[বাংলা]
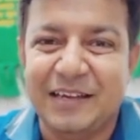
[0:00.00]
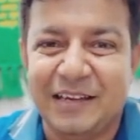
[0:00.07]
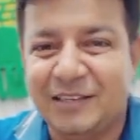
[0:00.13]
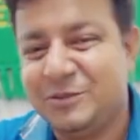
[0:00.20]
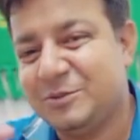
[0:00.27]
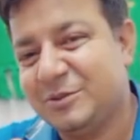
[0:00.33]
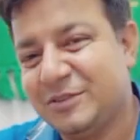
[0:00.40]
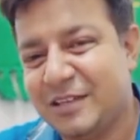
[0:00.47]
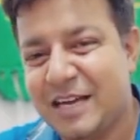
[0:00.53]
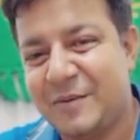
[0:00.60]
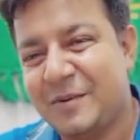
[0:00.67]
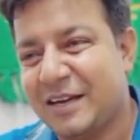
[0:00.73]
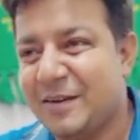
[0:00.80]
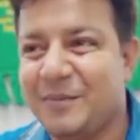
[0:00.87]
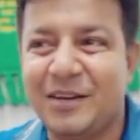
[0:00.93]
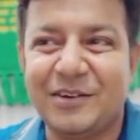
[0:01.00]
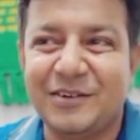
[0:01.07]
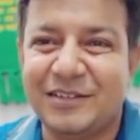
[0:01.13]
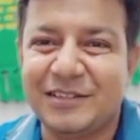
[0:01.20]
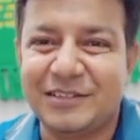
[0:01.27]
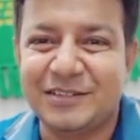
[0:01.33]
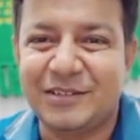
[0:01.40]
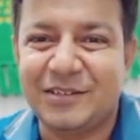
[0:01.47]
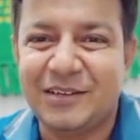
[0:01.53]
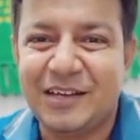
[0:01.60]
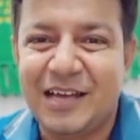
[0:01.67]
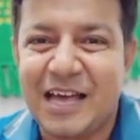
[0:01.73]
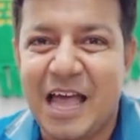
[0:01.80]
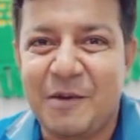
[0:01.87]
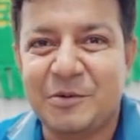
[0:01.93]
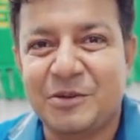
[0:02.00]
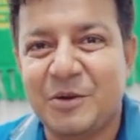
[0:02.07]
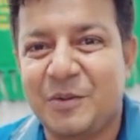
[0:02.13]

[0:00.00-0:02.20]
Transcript: এই সুযোগে আমাকে বের করে দিত আমি